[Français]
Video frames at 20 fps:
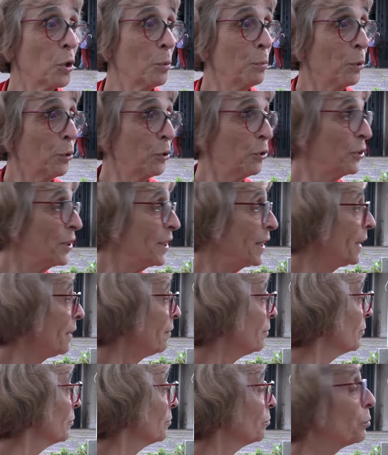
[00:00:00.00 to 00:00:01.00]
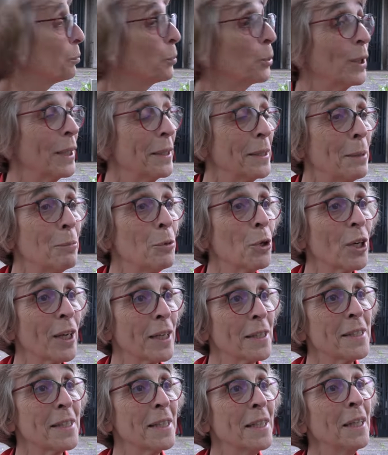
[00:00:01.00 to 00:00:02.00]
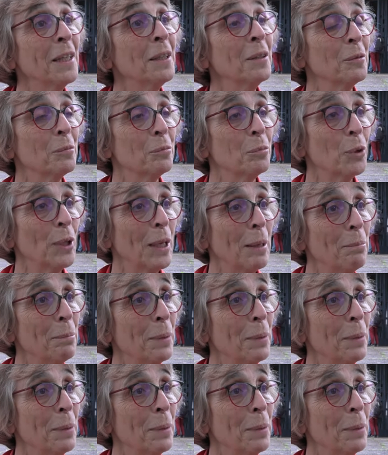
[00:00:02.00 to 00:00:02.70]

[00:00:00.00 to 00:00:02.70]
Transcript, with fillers: comme on le dit, pour la démocratie, pour la